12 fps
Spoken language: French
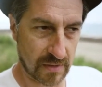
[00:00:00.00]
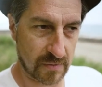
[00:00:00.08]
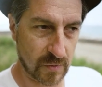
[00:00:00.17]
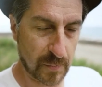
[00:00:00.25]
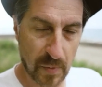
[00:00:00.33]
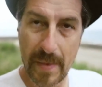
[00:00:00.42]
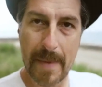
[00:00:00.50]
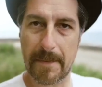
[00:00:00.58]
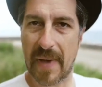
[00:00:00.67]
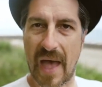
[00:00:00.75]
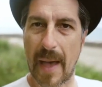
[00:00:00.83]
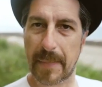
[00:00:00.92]
ne peut même
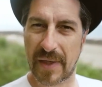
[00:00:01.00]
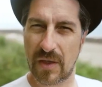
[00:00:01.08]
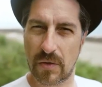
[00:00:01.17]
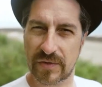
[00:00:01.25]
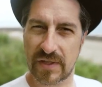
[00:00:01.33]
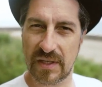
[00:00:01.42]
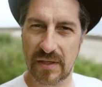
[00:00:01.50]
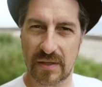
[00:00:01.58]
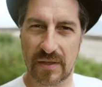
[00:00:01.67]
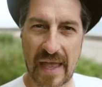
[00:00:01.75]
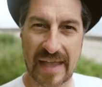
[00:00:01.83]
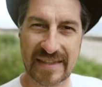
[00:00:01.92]
pas appréhender
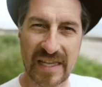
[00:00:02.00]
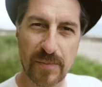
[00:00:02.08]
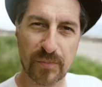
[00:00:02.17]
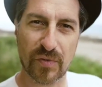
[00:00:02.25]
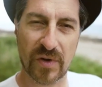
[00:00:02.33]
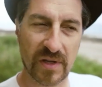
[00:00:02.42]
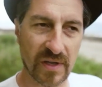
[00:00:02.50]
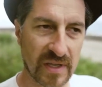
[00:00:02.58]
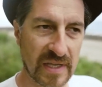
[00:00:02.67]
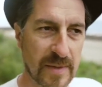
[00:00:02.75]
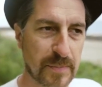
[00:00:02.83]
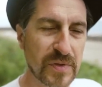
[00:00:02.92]
à quel point
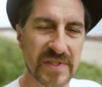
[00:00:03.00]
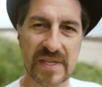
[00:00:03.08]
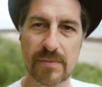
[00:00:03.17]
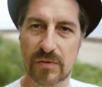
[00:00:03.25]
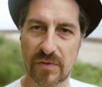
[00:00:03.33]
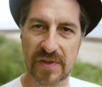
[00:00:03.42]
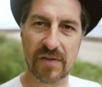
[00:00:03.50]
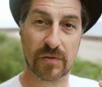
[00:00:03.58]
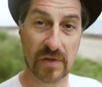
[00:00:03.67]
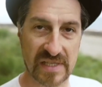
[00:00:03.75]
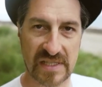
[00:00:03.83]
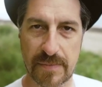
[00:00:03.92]
il est possible de vivre
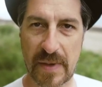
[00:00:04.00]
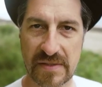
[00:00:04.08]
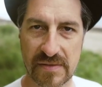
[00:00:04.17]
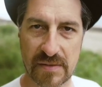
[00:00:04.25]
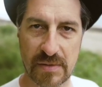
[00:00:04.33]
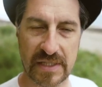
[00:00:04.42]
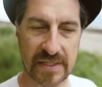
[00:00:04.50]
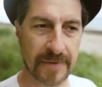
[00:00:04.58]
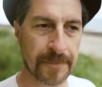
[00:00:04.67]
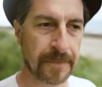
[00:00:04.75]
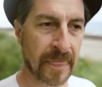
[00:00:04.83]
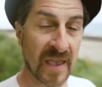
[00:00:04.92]
dans cette hypersensibilité.
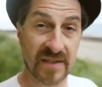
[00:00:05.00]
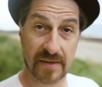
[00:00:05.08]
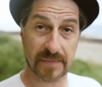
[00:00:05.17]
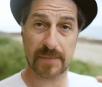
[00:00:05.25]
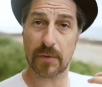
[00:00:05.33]
C'est un petit